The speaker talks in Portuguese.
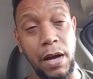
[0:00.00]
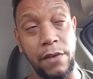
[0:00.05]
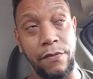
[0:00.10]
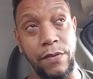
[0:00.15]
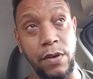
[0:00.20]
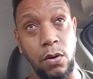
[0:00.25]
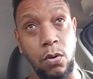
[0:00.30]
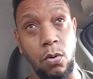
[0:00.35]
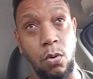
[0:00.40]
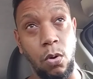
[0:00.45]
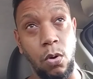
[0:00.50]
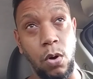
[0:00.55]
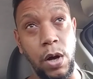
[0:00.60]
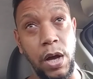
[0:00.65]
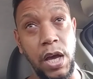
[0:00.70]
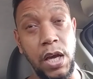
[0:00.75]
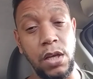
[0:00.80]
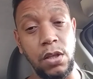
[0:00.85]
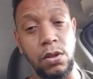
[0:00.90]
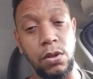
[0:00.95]
ficou
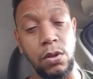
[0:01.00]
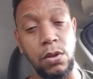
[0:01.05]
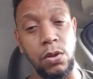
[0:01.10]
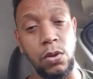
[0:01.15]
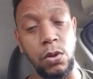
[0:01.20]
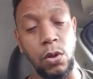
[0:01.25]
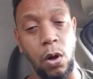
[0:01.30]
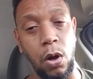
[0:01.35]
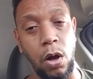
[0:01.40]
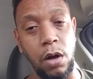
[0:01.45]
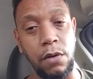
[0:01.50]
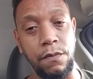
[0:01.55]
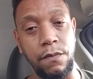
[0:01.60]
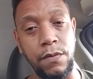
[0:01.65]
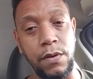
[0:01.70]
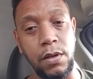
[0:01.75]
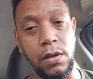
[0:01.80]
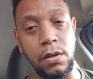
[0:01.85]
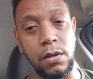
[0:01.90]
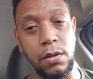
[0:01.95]
em
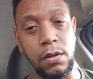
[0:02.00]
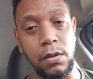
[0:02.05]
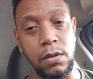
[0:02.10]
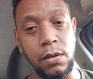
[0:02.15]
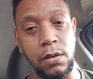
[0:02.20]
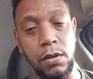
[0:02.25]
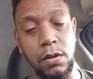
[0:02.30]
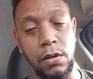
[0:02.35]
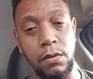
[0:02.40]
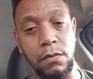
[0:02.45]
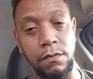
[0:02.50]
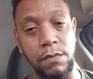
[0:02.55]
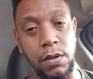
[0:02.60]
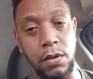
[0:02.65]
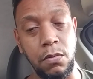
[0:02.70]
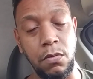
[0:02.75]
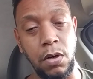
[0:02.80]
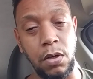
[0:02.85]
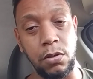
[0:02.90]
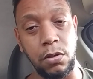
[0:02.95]

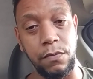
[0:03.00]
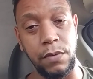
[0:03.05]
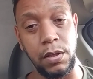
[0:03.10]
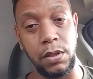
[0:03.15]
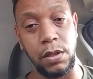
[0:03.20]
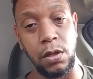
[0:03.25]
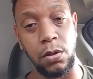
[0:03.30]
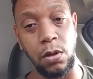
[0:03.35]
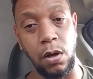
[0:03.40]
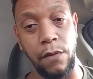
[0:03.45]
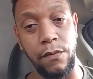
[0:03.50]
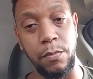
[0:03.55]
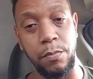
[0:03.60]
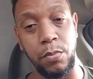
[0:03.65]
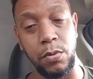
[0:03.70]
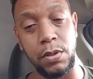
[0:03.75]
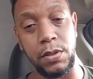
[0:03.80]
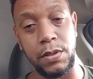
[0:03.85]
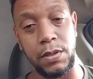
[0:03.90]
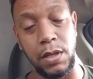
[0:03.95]

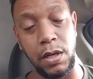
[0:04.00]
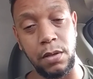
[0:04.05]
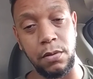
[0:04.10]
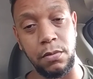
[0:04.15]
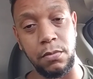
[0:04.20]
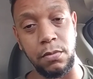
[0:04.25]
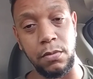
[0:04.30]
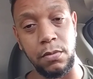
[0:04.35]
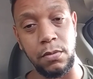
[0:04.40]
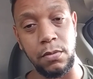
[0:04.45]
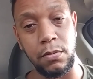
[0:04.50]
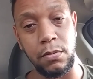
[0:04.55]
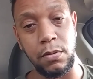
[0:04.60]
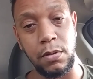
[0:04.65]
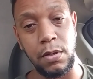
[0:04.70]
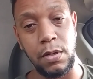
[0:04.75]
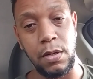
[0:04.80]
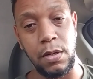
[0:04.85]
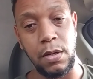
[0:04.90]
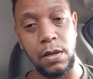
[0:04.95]
9,99%
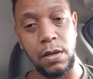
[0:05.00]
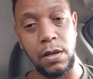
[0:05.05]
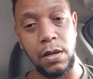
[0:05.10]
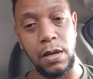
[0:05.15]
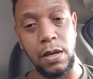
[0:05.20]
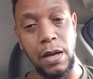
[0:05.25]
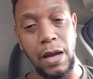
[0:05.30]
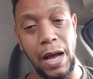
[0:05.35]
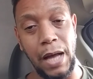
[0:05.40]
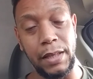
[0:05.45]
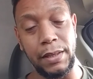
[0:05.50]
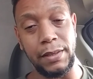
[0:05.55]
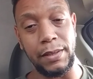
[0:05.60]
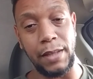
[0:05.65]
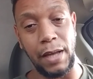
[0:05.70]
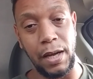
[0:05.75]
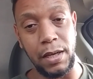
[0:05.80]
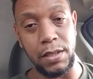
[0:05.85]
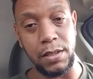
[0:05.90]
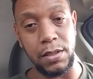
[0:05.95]
a
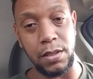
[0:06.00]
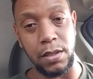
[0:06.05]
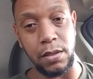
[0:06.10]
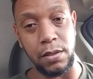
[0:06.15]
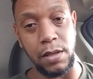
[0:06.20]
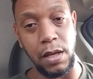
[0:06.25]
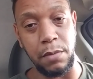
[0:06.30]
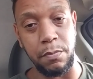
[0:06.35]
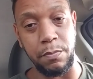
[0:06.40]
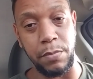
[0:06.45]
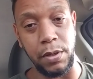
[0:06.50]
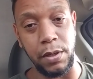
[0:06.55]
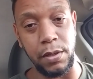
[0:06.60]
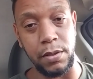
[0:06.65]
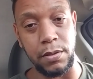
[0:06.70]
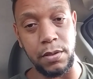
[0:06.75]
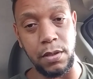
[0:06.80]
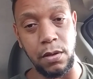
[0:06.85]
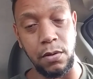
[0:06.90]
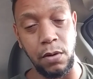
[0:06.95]
taxa da
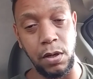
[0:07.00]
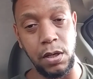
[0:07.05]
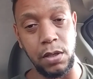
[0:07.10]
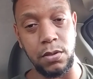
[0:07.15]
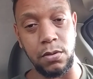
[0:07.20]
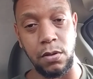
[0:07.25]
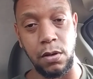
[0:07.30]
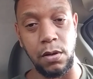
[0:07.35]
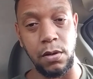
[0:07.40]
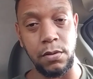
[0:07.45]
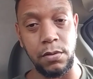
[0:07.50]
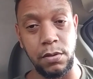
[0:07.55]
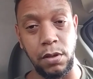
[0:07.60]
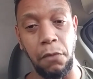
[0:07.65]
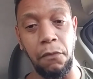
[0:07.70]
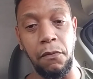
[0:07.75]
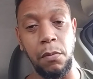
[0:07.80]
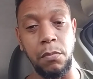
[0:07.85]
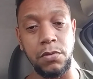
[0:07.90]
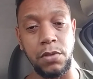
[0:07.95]
empresa. Olha só.
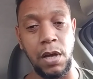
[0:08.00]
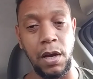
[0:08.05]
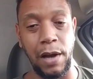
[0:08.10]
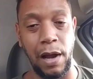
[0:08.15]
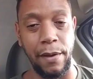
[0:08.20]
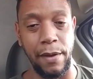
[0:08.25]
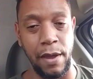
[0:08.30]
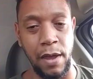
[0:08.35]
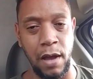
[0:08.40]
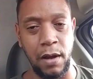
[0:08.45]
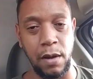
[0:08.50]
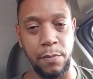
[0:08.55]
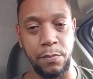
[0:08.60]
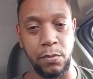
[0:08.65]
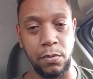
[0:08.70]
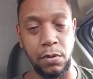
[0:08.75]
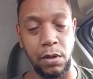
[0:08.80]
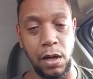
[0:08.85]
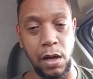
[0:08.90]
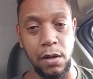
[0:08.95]
Então vamos reca
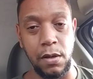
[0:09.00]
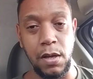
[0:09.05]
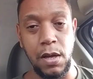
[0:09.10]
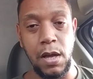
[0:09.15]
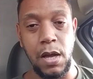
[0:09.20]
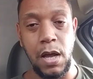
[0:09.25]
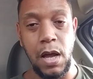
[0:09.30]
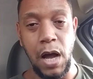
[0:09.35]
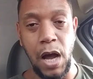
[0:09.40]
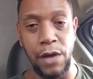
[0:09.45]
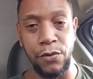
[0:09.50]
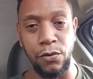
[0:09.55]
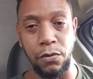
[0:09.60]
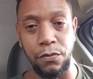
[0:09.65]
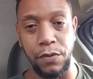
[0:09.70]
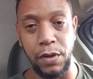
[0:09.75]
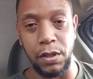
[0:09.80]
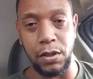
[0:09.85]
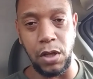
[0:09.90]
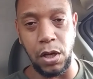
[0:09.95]
recapitular. A
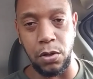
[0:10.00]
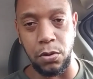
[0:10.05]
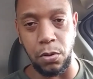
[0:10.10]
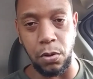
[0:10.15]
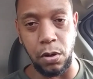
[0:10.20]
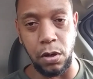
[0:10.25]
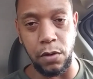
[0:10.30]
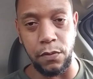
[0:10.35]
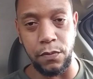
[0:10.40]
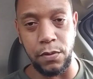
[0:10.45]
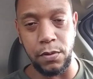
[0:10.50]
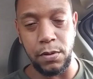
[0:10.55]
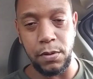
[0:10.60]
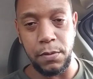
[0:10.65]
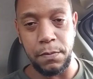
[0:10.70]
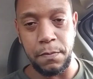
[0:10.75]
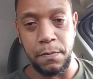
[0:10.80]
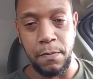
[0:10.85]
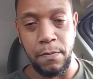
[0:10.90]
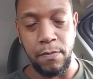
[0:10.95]
99
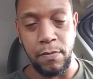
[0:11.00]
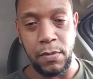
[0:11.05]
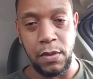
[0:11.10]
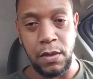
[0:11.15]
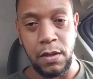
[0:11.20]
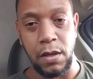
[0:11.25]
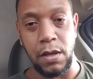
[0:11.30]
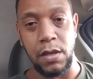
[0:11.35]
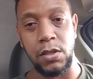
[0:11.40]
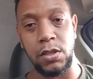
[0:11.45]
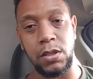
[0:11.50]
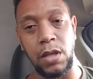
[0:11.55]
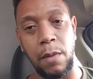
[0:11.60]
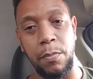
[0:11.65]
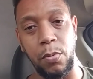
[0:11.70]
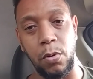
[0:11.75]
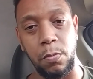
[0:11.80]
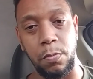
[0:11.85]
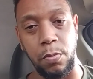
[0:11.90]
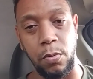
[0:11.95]
está
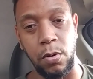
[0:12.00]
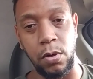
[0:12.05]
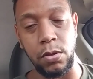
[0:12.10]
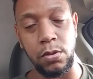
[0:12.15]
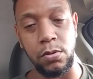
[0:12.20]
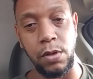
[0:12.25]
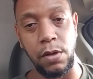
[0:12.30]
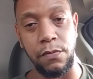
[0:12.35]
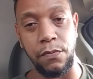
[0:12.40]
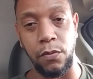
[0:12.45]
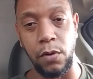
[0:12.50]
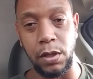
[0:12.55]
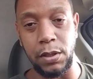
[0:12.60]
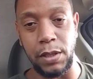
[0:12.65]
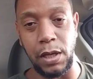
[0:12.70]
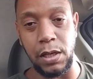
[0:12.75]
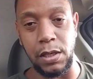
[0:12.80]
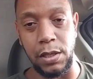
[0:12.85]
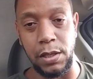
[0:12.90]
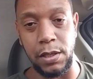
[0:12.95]
propondo em
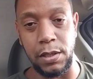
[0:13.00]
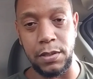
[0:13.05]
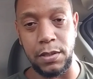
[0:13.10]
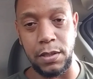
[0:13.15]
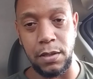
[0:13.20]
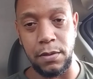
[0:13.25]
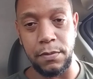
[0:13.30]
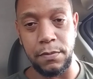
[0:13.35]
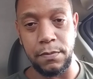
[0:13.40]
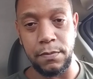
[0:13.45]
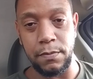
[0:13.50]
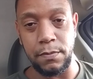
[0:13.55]
Fortaleza,